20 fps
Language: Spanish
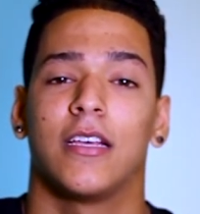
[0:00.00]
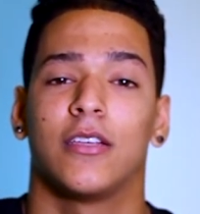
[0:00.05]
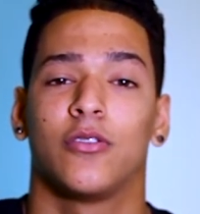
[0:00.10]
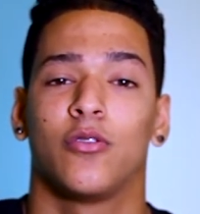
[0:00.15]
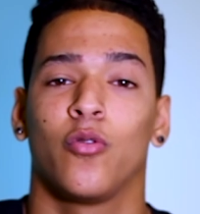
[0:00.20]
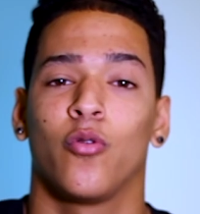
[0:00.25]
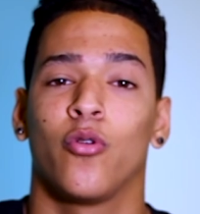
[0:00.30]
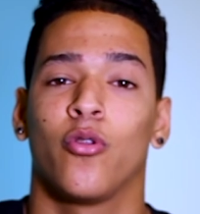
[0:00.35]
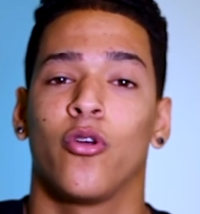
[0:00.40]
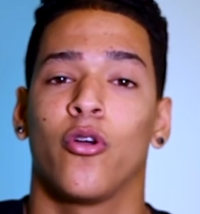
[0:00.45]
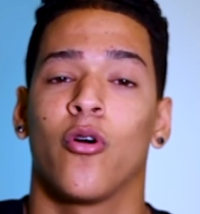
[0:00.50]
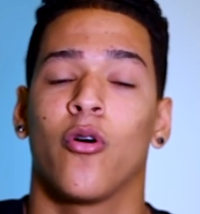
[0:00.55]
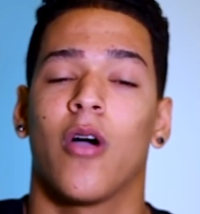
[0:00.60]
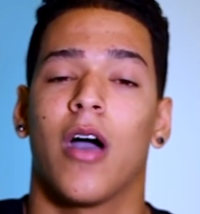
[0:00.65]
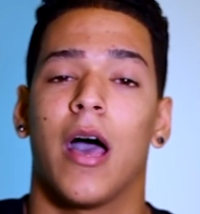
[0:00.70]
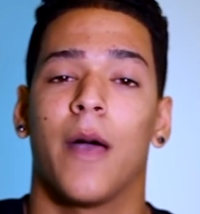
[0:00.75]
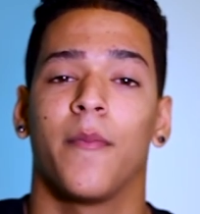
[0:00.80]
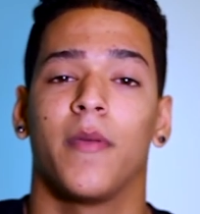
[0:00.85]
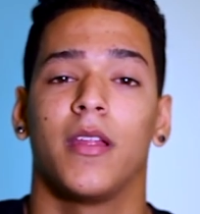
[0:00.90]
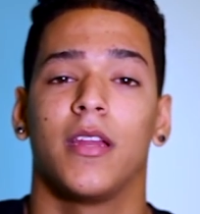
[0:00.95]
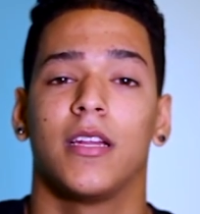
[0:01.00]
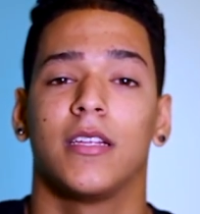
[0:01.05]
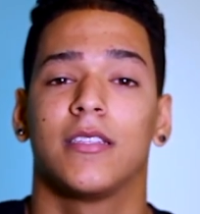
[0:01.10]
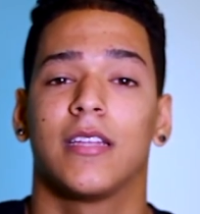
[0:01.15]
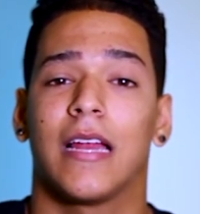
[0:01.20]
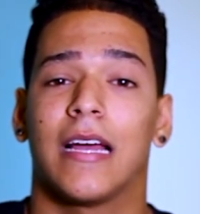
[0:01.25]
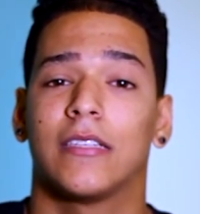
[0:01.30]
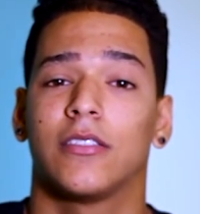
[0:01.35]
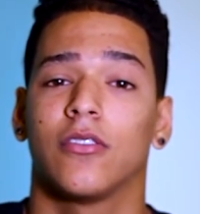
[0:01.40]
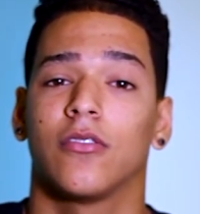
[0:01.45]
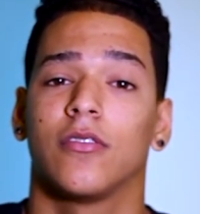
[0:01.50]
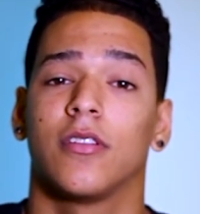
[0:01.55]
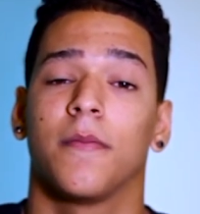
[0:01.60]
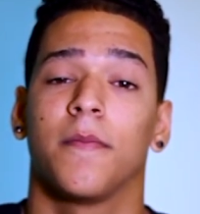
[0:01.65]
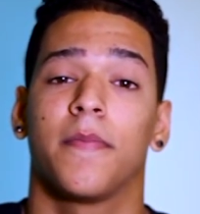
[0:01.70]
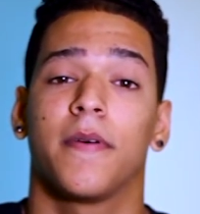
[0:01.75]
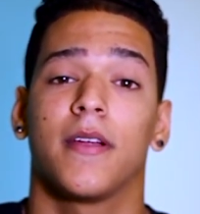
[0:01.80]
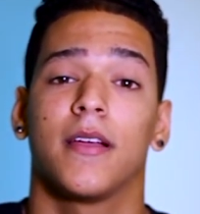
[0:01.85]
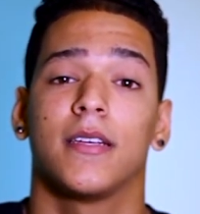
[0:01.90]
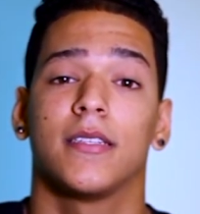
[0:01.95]
estudio Administración
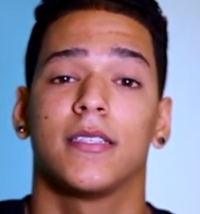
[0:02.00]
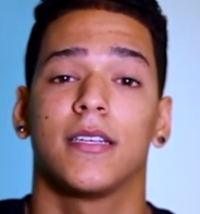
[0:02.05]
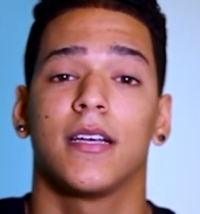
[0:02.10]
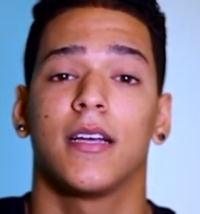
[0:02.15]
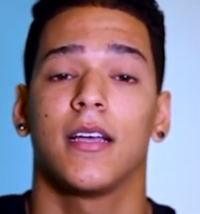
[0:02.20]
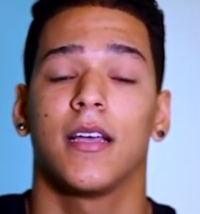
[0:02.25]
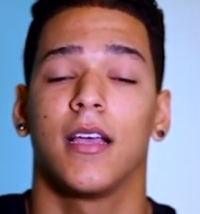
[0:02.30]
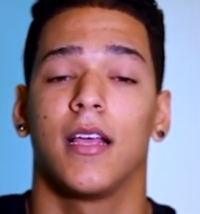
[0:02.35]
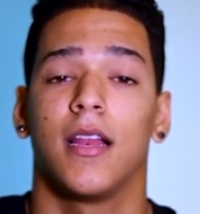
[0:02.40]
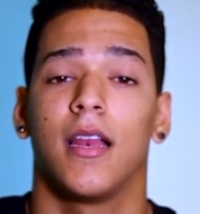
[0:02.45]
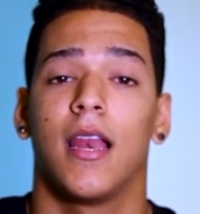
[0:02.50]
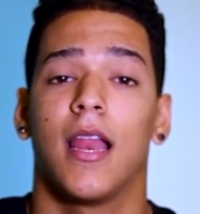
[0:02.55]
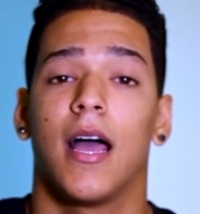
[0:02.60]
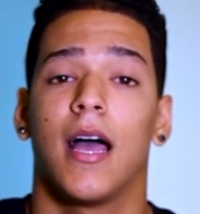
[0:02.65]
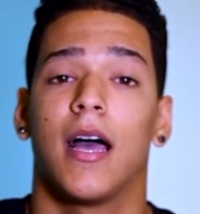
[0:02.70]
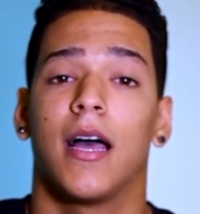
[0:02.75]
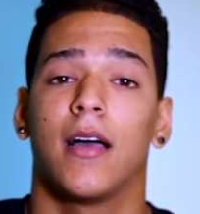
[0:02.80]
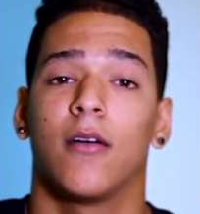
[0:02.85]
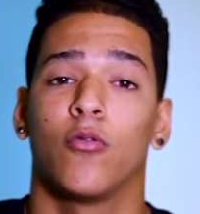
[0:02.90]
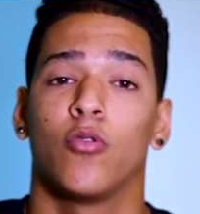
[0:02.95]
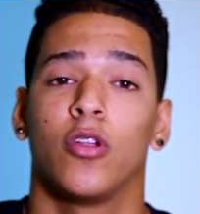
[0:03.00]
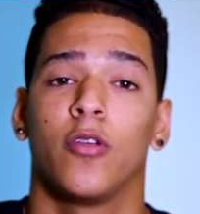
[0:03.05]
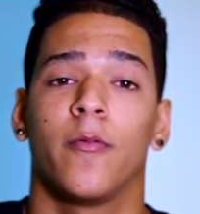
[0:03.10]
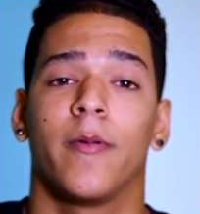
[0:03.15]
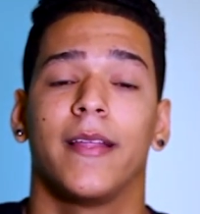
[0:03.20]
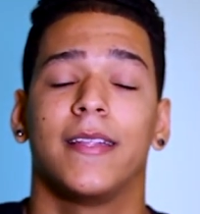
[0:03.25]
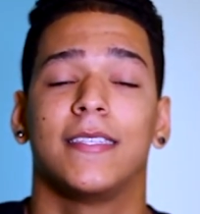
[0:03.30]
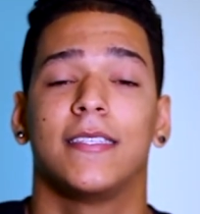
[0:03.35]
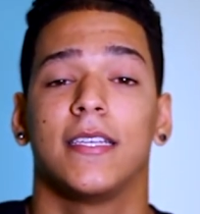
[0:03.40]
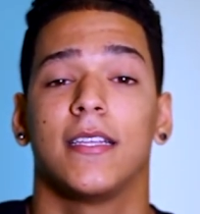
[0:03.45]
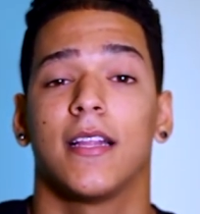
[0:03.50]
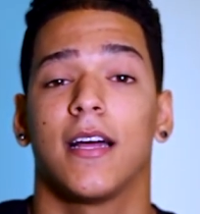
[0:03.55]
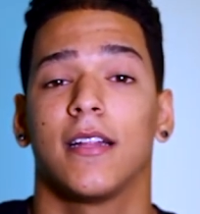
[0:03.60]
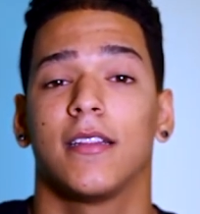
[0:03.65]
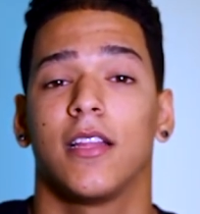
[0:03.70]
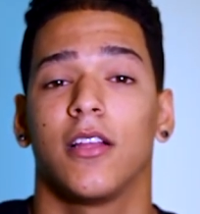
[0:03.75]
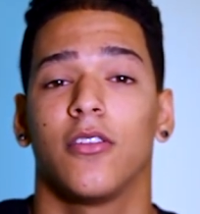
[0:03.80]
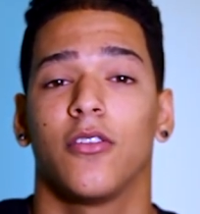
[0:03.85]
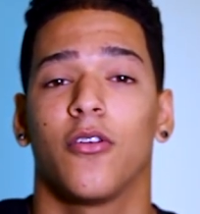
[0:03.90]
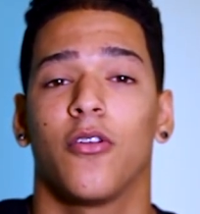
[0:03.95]
de Empresa en la
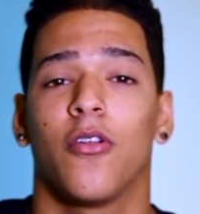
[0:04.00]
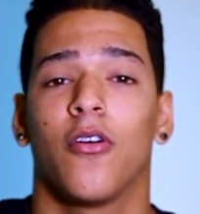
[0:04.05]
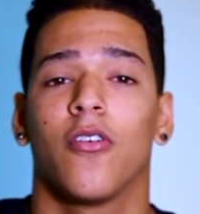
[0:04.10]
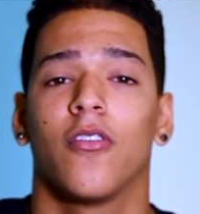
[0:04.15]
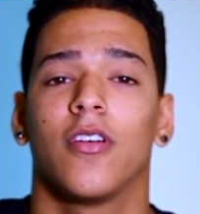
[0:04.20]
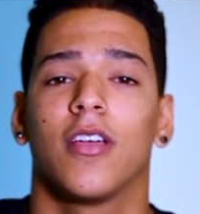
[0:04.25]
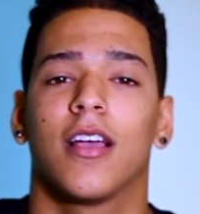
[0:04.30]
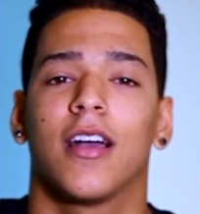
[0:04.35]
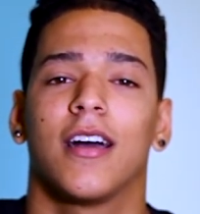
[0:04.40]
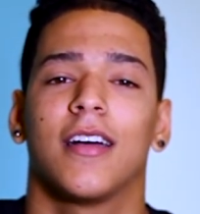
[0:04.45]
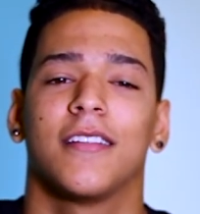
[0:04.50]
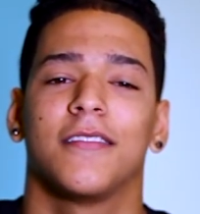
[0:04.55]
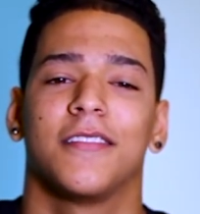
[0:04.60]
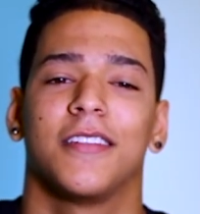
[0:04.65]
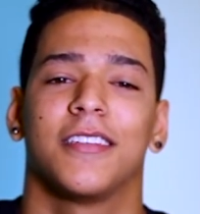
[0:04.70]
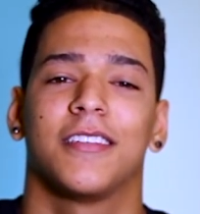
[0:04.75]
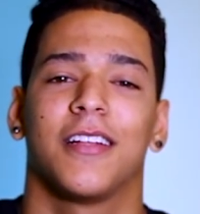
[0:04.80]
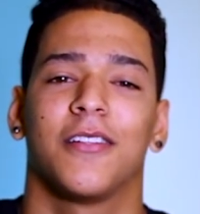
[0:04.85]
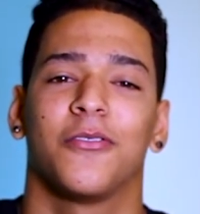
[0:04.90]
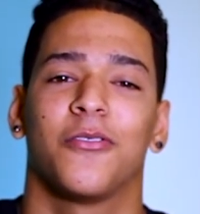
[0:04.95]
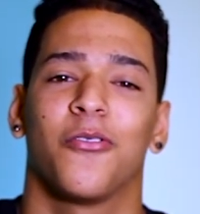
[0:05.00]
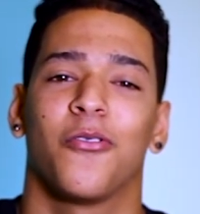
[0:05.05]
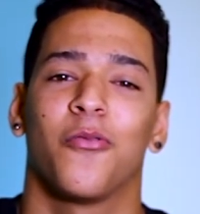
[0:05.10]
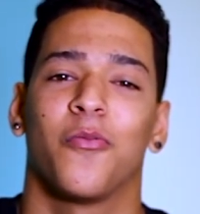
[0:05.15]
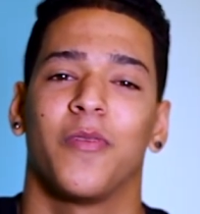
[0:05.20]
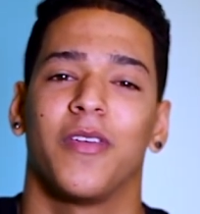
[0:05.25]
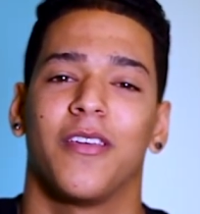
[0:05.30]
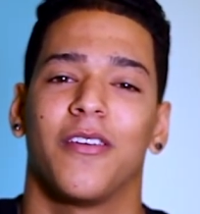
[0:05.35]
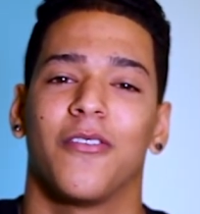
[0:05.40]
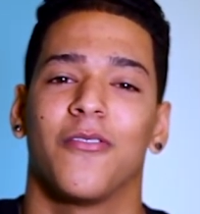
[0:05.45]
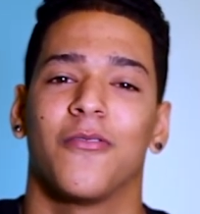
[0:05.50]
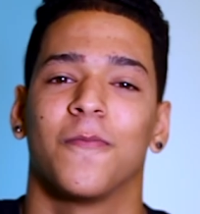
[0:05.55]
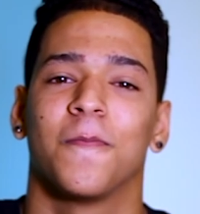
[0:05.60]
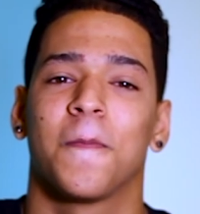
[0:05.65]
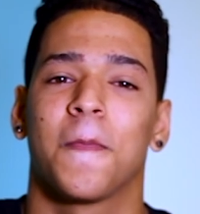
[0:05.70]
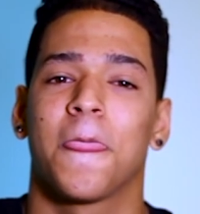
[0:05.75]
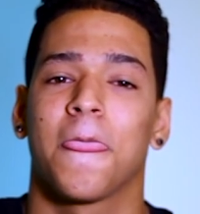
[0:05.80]
Universidad Tecnológica de Santo Domingo.